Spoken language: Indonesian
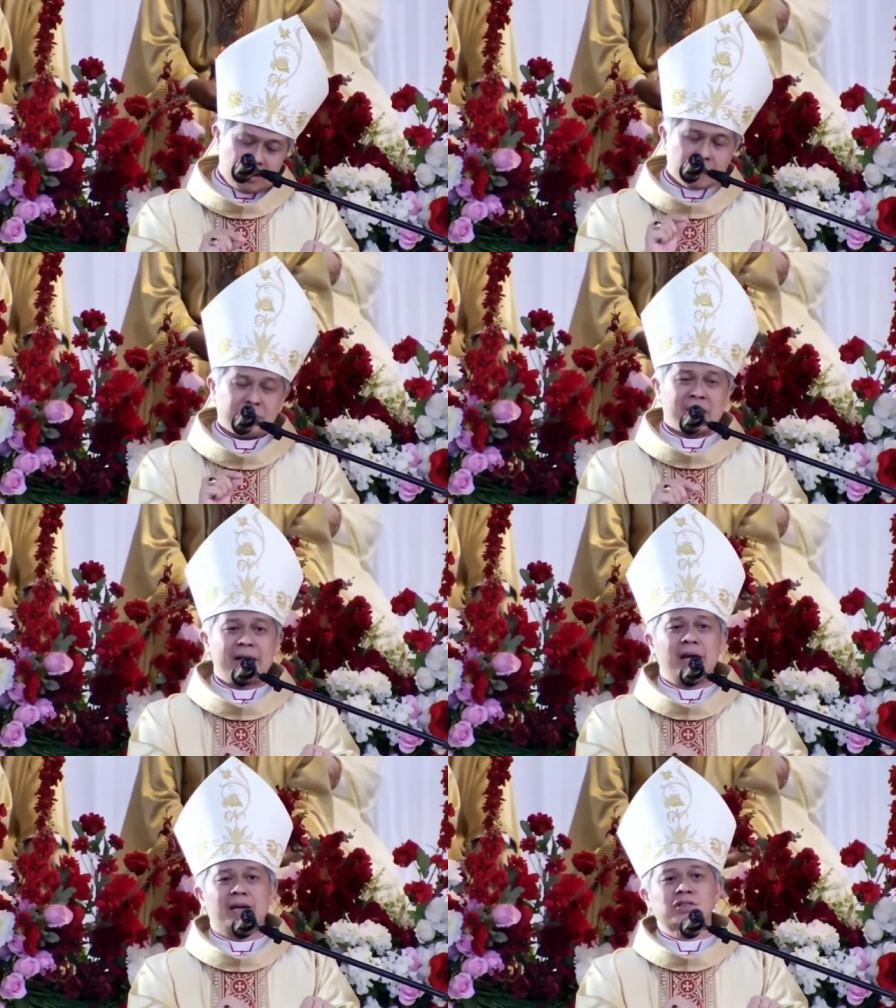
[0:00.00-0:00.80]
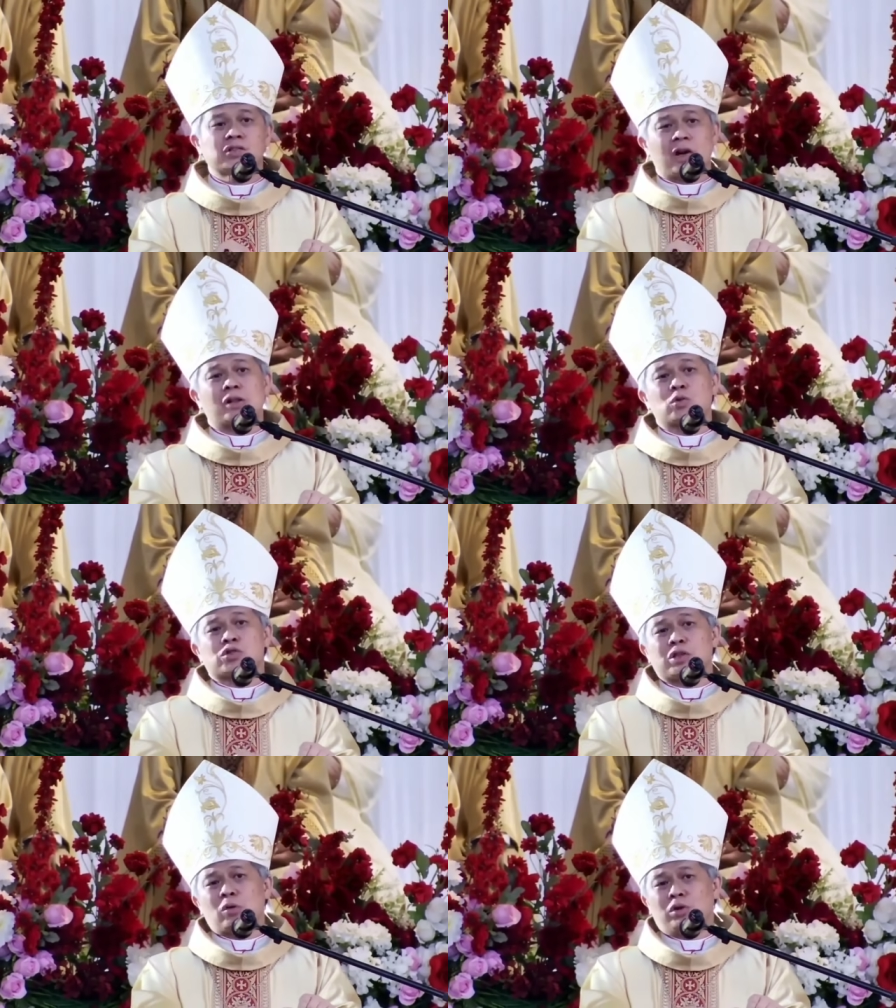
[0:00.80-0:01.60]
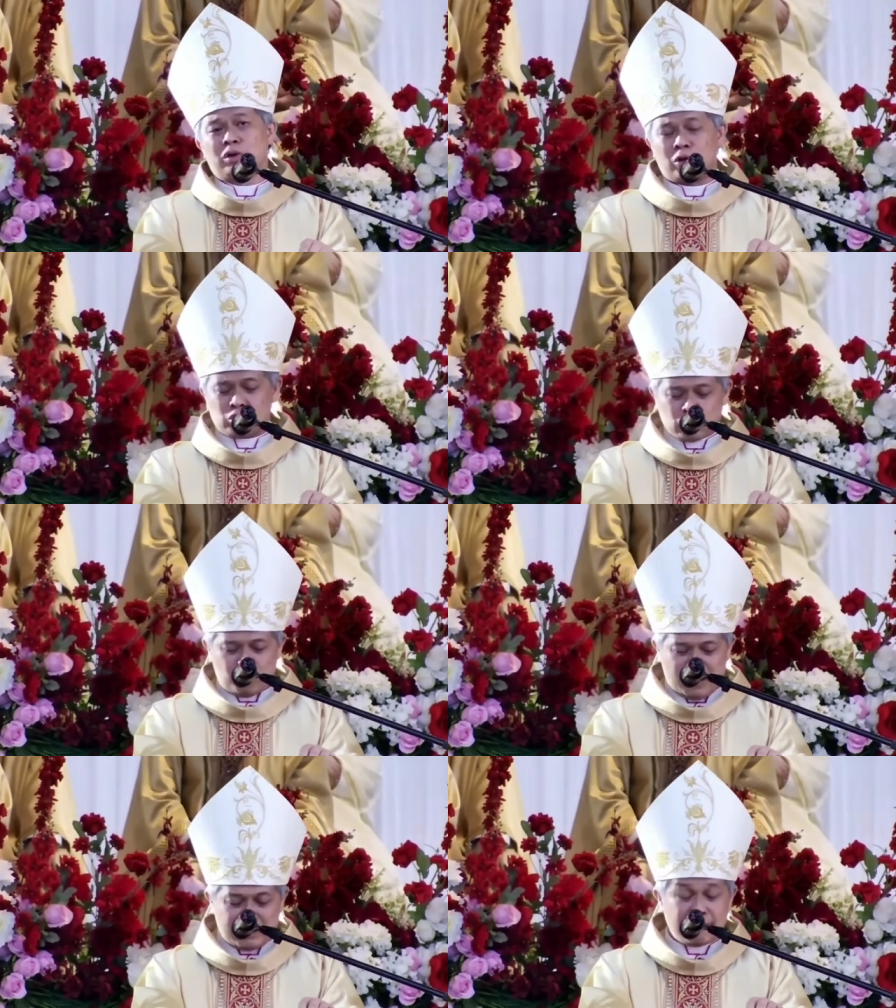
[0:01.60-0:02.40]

perayaan 100 tahun keuskupan